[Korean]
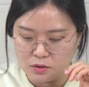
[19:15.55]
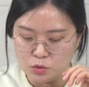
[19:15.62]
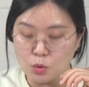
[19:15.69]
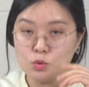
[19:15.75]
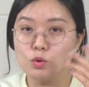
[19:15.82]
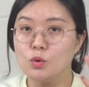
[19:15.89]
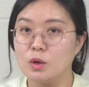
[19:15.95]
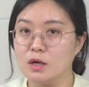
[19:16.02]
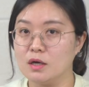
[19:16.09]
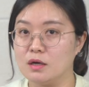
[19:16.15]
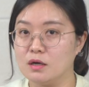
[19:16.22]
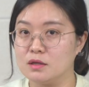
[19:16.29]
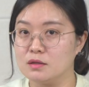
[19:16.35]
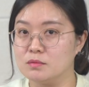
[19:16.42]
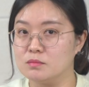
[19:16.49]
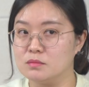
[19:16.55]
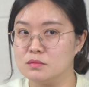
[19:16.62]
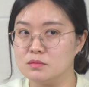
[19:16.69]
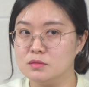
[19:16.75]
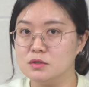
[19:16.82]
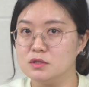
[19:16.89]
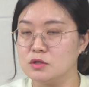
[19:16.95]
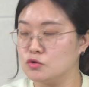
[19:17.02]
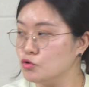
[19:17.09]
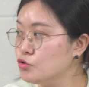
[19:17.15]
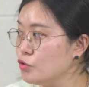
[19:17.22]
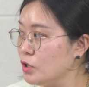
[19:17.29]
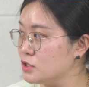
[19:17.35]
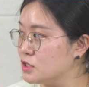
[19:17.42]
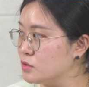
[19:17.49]
똑똑함을 이제
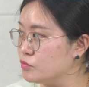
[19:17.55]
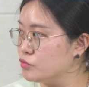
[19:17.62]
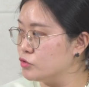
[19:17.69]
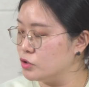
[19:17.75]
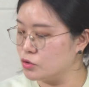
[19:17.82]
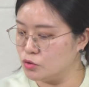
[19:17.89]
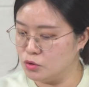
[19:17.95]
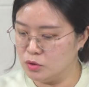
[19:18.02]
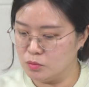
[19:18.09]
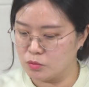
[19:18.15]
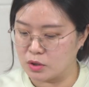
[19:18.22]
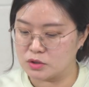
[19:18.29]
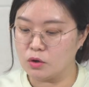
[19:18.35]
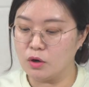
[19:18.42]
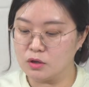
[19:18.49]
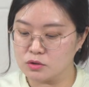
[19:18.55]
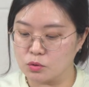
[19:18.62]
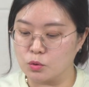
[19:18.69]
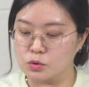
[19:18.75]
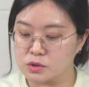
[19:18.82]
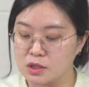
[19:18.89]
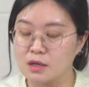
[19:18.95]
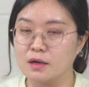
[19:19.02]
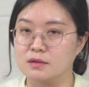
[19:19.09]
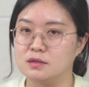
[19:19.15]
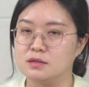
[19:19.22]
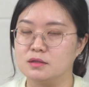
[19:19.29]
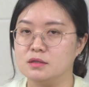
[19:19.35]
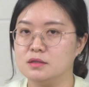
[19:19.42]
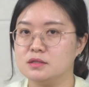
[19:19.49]
추구하시는 분이고 뭔가 철학적 고찰
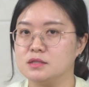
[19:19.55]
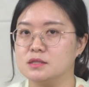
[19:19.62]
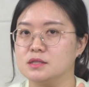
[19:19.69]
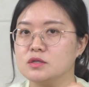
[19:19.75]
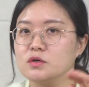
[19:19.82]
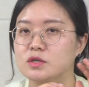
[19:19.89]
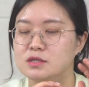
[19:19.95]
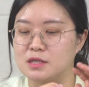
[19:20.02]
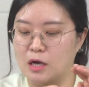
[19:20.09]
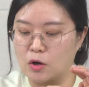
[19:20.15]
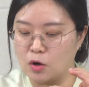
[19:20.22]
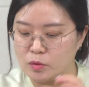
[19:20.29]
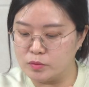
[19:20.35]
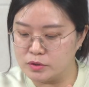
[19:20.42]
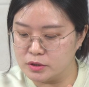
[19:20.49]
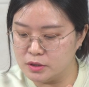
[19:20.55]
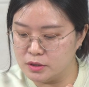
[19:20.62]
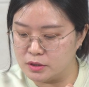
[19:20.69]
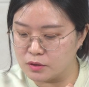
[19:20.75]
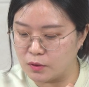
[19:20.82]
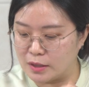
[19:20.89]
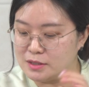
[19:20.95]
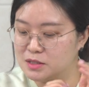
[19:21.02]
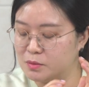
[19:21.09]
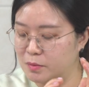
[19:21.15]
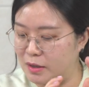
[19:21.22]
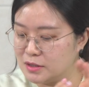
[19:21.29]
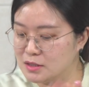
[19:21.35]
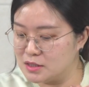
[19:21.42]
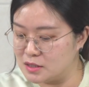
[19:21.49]
같은 지적인 작업을 관심이
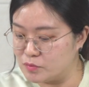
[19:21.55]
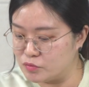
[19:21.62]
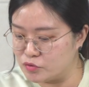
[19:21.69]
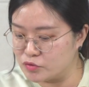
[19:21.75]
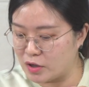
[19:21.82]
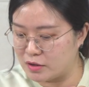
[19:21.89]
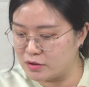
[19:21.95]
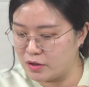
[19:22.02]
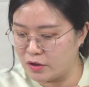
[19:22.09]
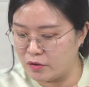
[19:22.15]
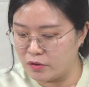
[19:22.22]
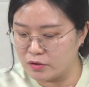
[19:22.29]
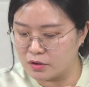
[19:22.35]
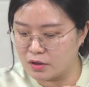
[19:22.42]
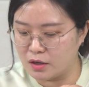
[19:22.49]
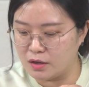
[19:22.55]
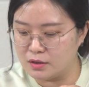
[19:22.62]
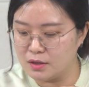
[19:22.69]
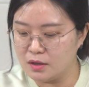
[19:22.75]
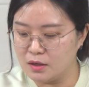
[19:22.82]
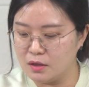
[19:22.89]
많으신 분 같아요. 그러니까 네.